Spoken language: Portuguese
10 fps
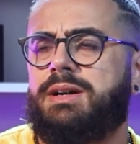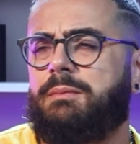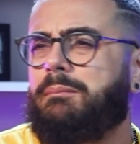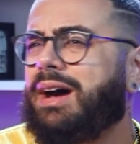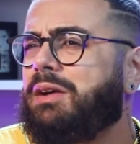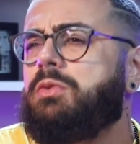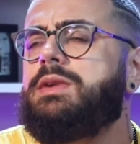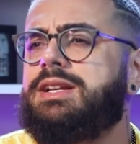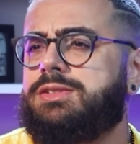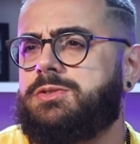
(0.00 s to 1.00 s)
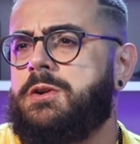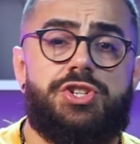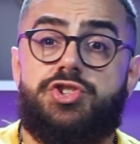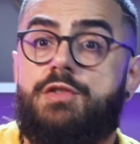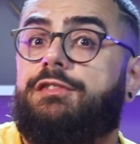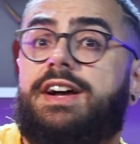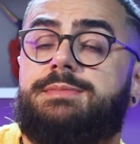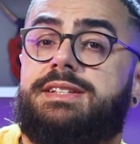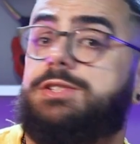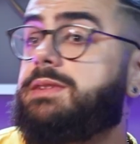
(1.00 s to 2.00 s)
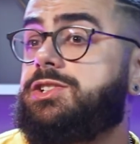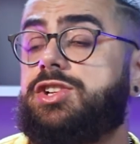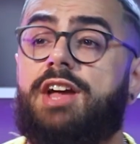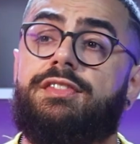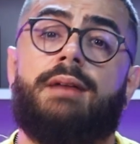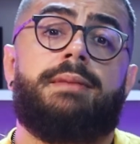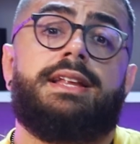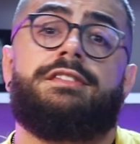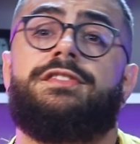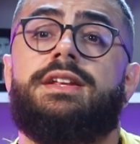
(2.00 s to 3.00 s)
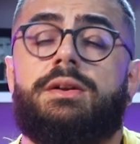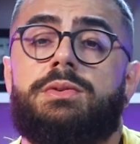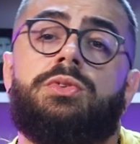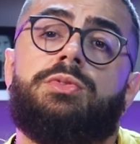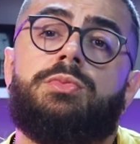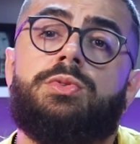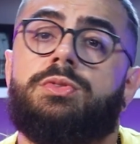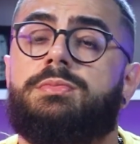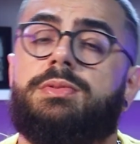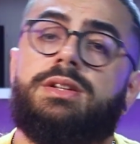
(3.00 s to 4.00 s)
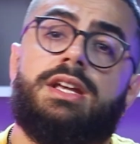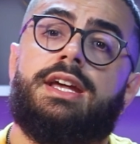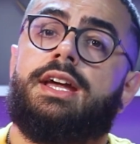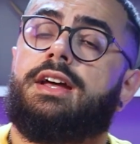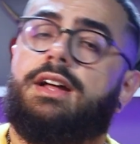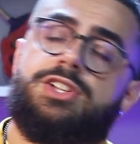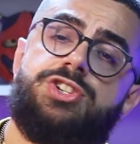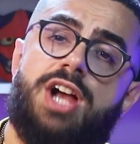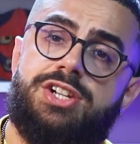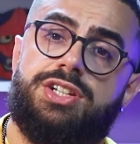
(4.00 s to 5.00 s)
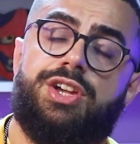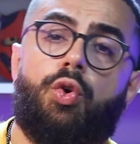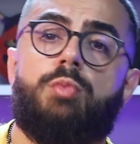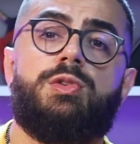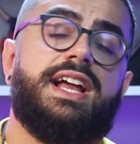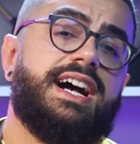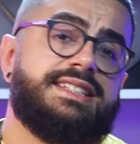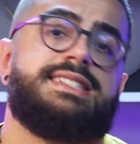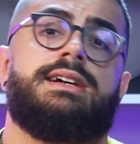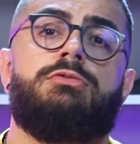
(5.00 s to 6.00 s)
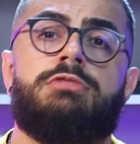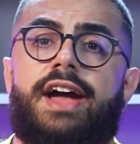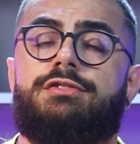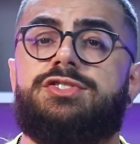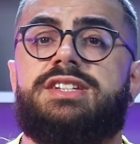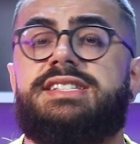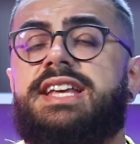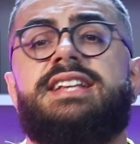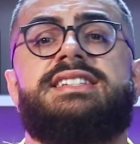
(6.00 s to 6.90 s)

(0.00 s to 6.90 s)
Mano, para com isso. Mas a gente não faz mais isso, porque a gente quer ficar bem na fita com todo mundo, porque a gente acha que comunicação é você ser